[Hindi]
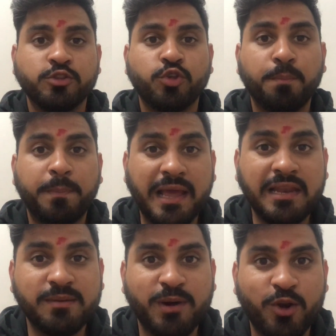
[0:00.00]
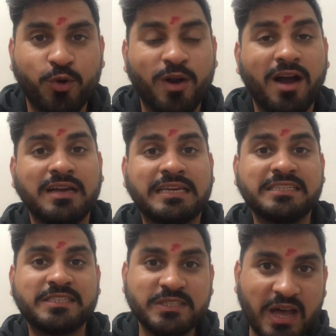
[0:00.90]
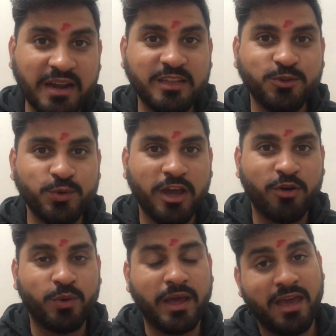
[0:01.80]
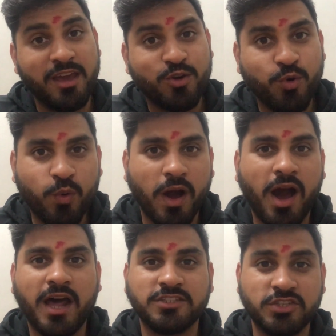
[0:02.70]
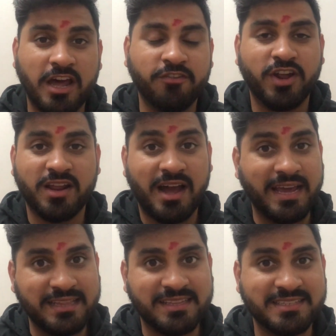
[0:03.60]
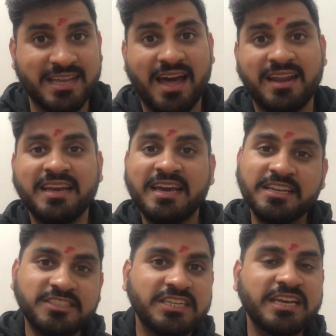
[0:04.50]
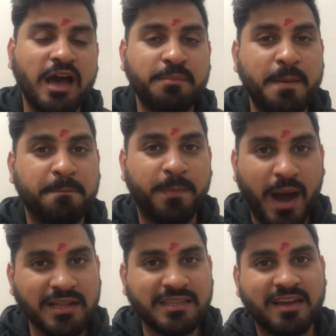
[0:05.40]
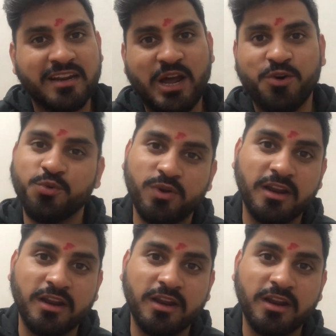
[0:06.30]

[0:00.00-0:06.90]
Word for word: तो पहली बार होगा कि सारी दुनिया को है एक खुखार जानवर का इंतजार जी हाँ मैं बात कर रहा हूं